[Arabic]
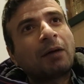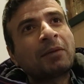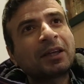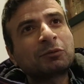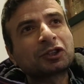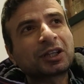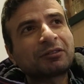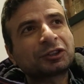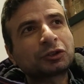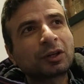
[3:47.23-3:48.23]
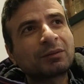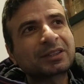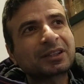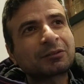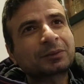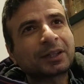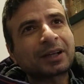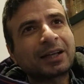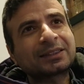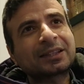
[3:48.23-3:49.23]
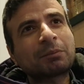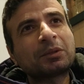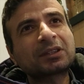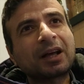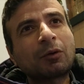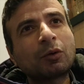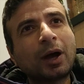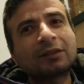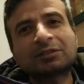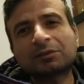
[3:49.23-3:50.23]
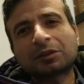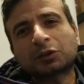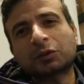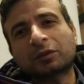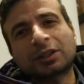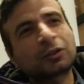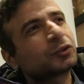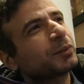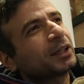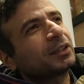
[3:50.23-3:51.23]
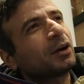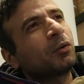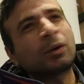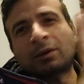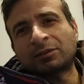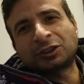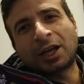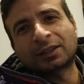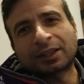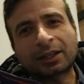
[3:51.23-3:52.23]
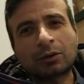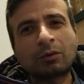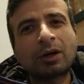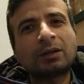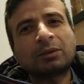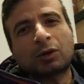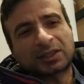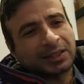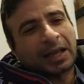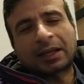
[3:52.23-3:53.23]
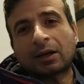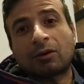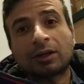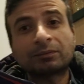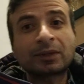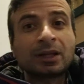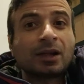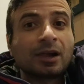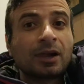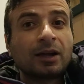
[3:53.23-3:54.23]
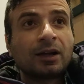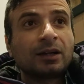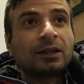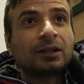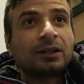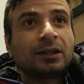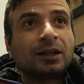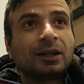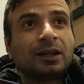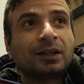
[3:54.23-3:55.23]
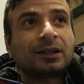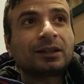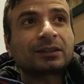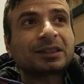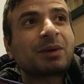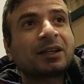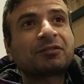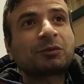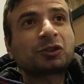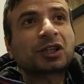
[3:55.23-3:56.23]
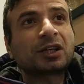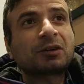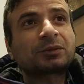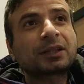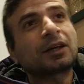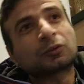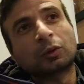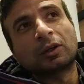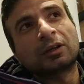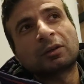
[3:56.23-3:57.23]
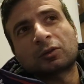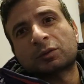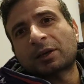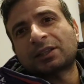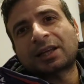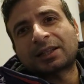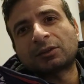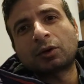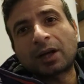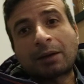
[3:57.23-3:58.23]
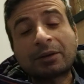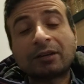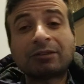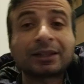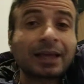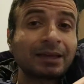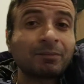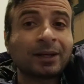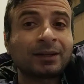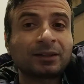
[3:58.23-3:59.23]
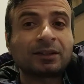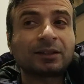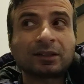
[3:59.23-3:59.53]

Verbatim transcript: اما يجي مشكله في الشغل مثلا وبتاع ده عايز تلبسها اول واحد فيه فتشوف الواد الاوزبكي ده هو ما فيش حد غيره هو اللي بيوسخ هنا هو آه، تسمع ان في مشكله وبتاع ده تقول الاوزبكي ده اكيد هو اللي عامل فدايما